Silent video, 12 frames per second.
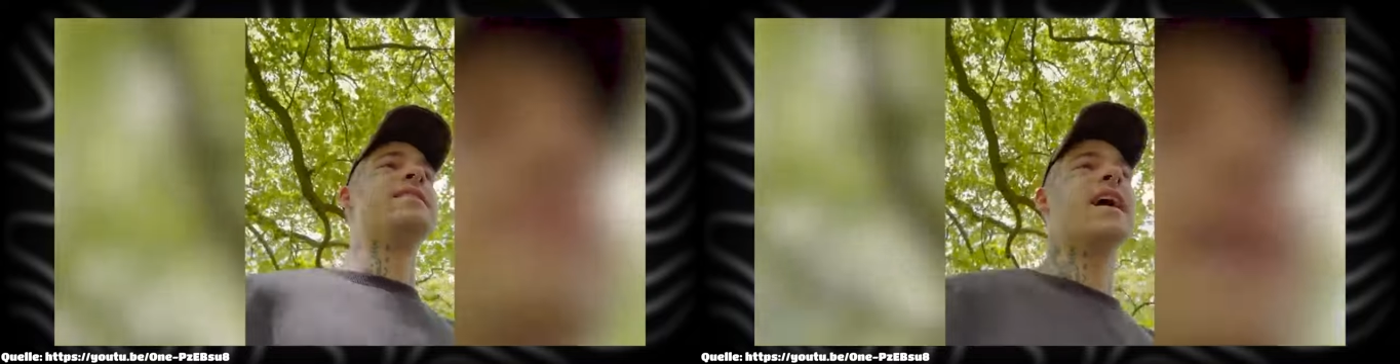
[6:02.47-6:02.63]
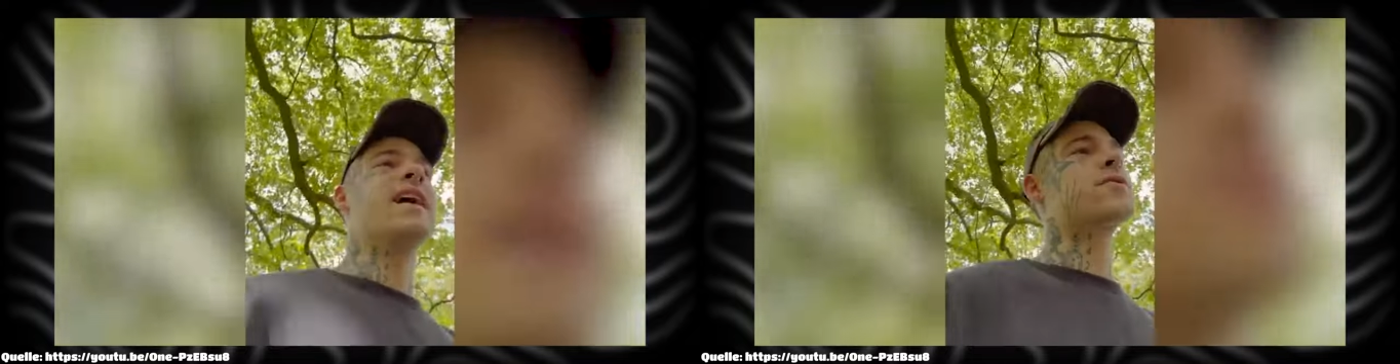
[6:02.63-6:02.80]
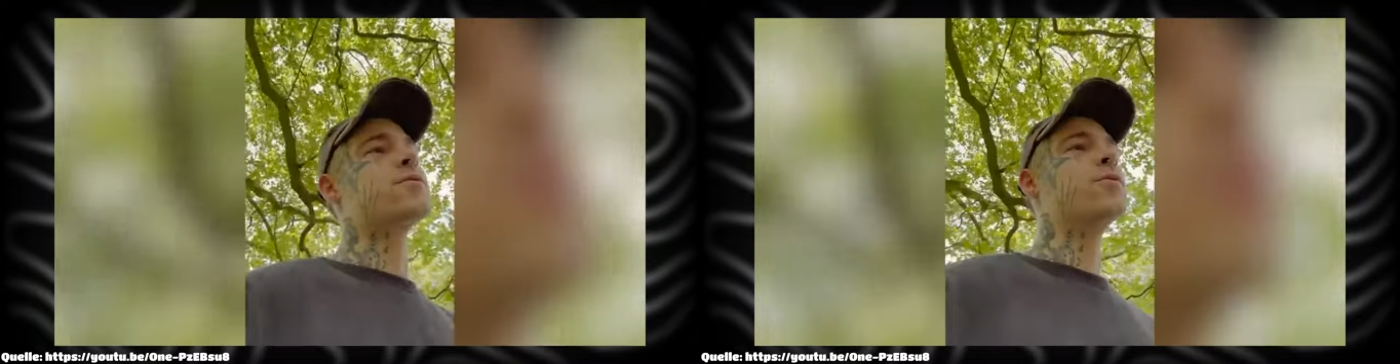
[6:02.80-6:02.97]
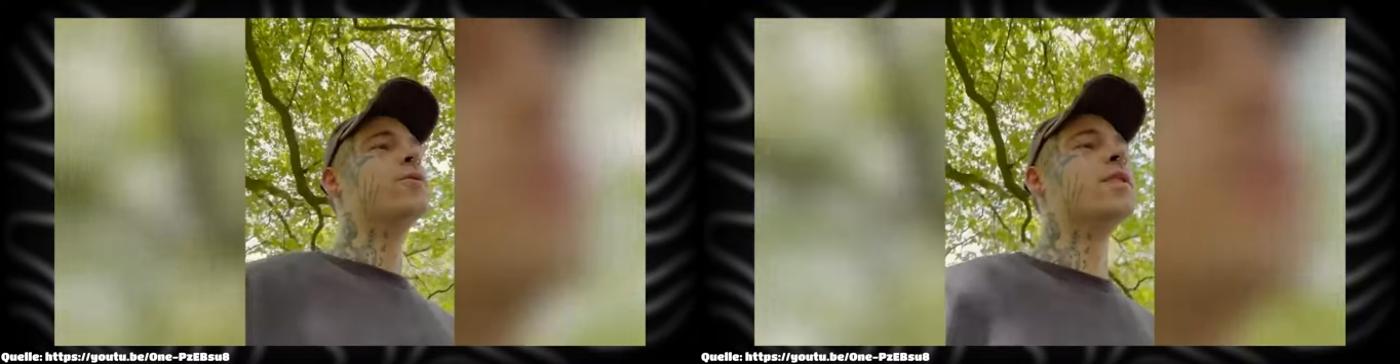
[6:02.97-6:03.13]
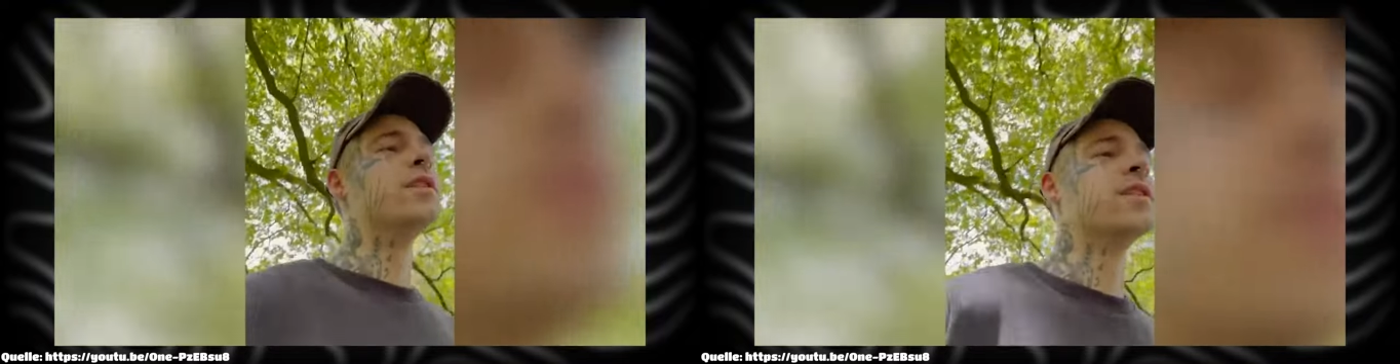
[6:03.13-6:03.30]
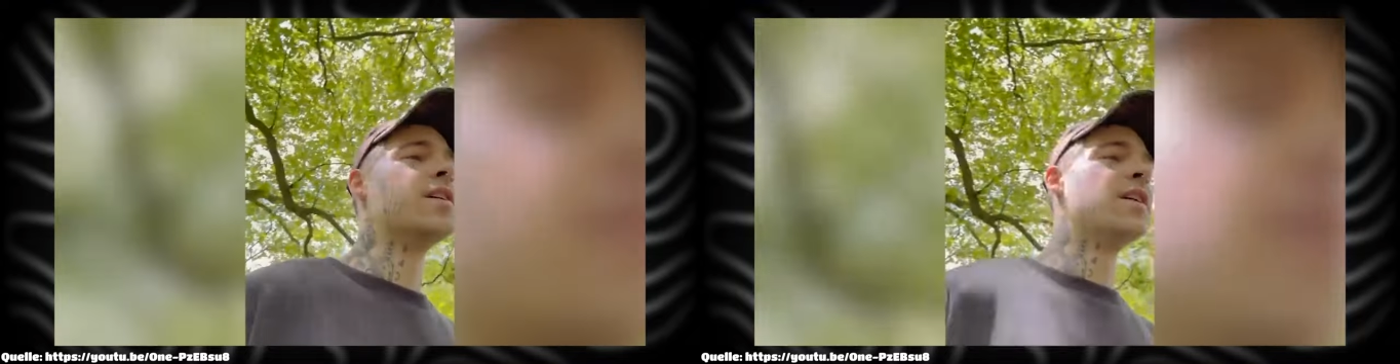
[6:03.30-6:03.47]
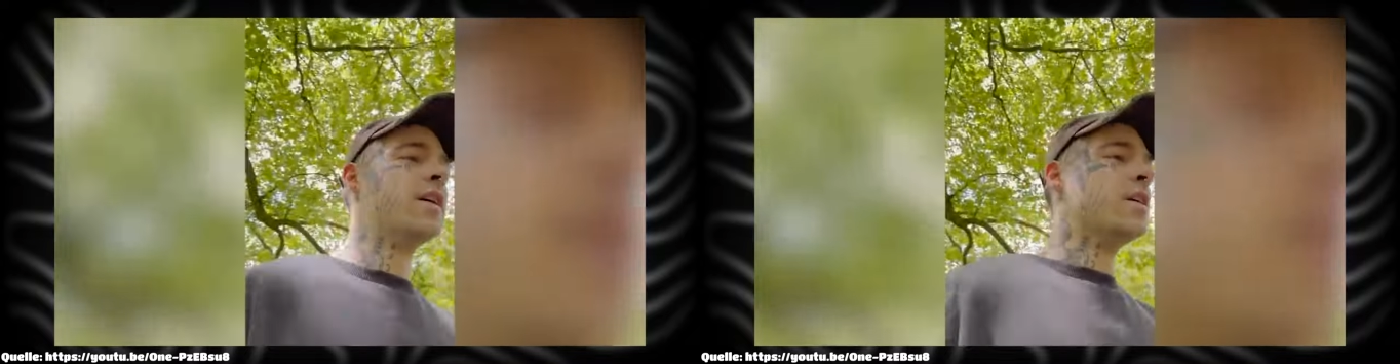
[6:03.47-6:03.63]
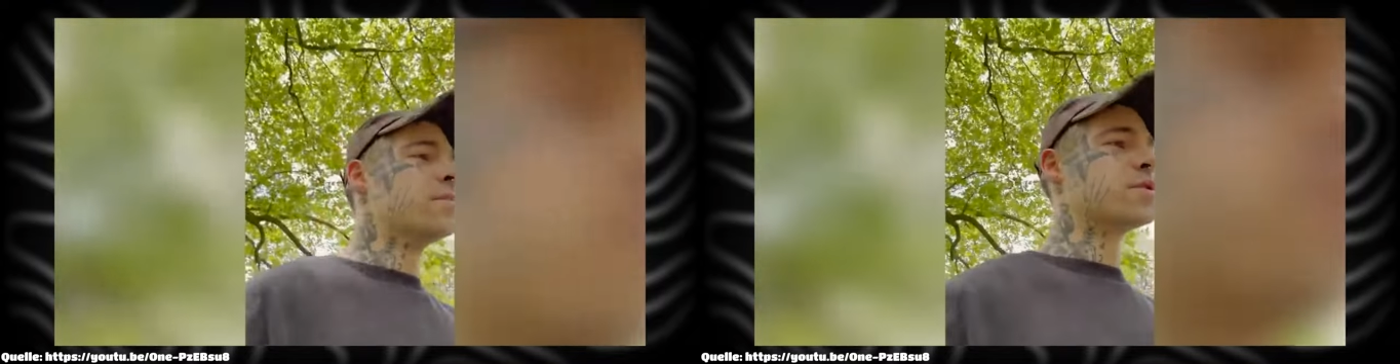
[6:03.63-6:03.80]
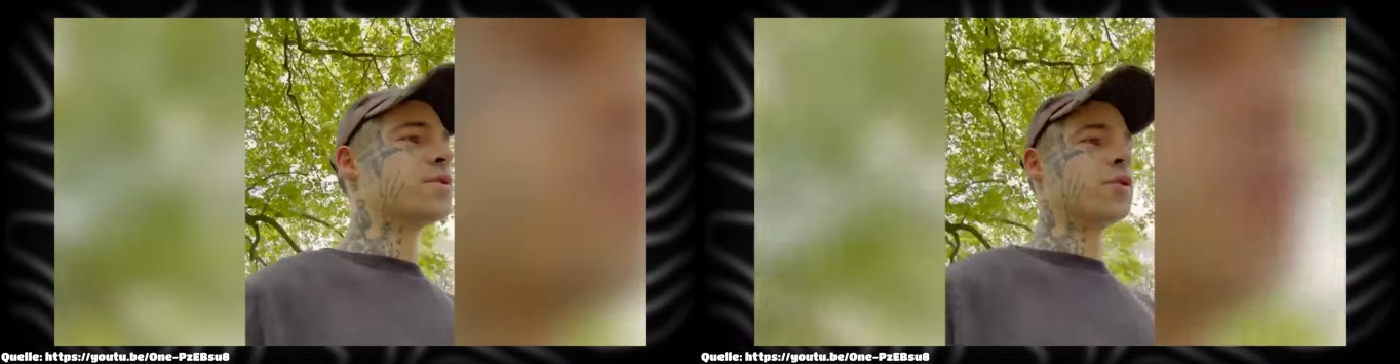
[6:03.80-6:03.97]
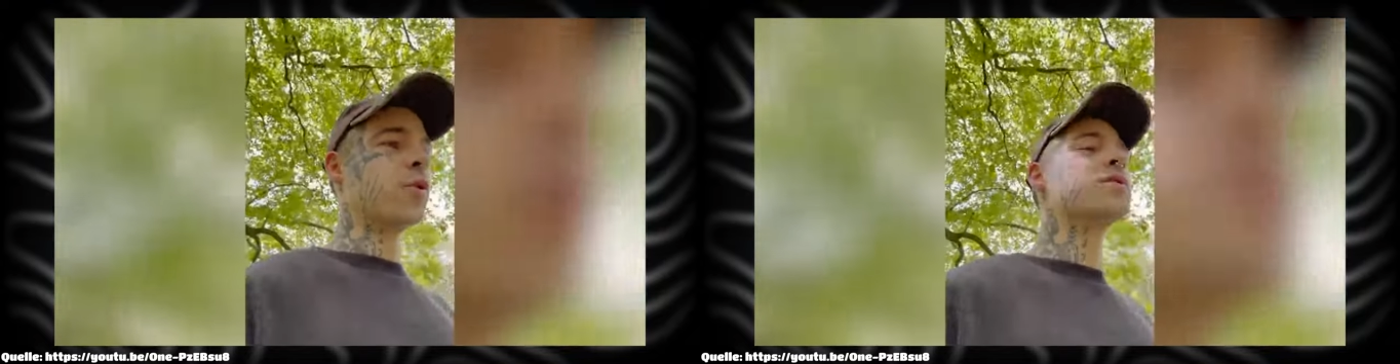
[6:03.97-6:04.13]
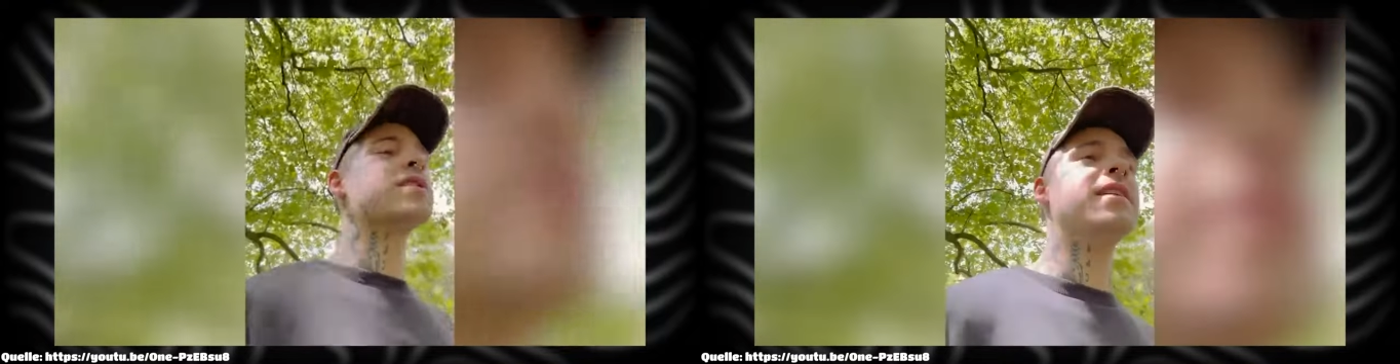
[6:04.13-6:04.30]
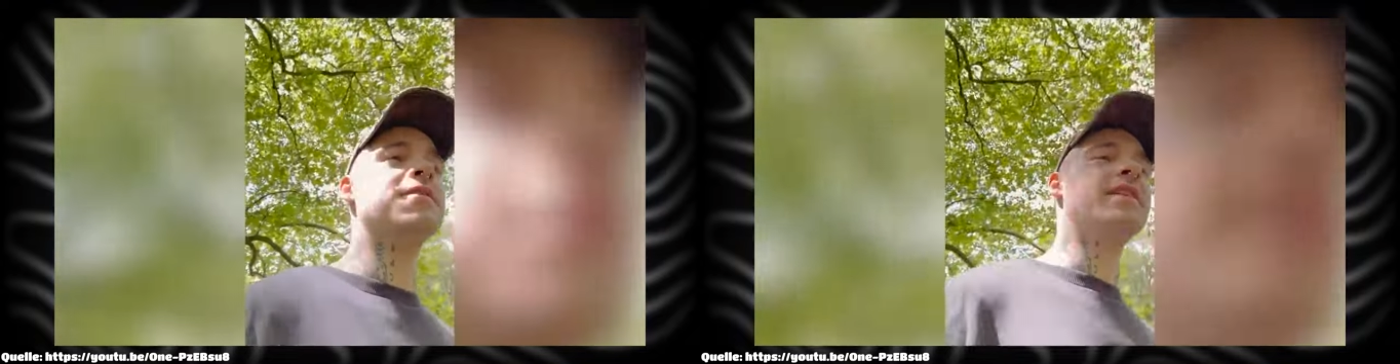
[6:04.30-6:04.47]
nahezu eine
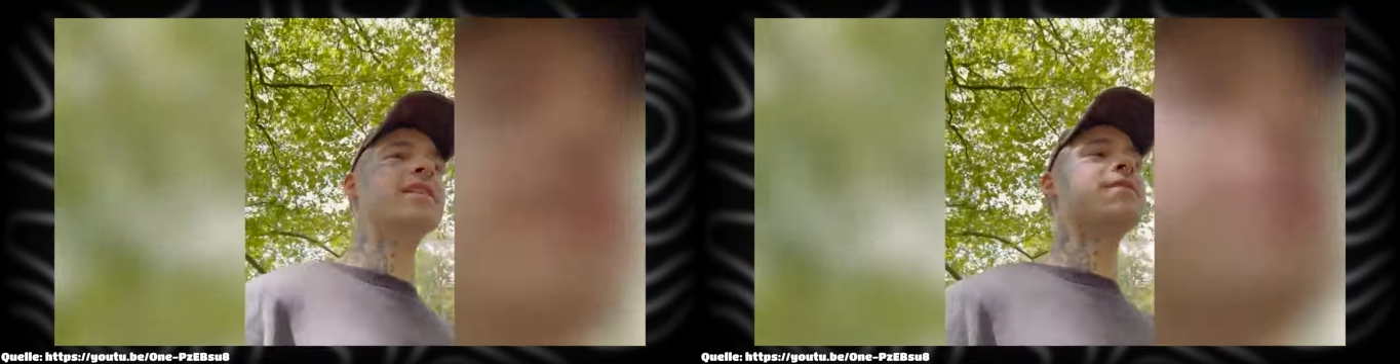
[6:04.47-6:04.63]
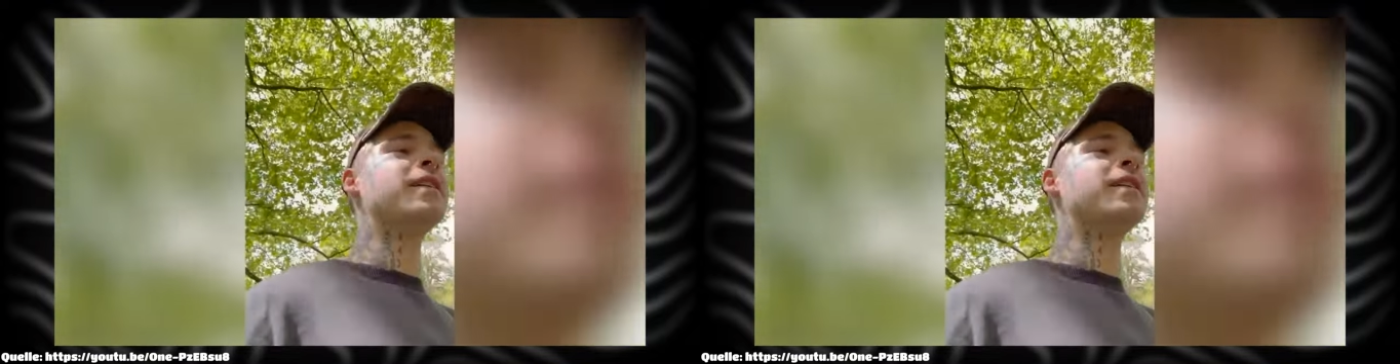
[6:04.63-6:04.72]
Psychose entwickelt,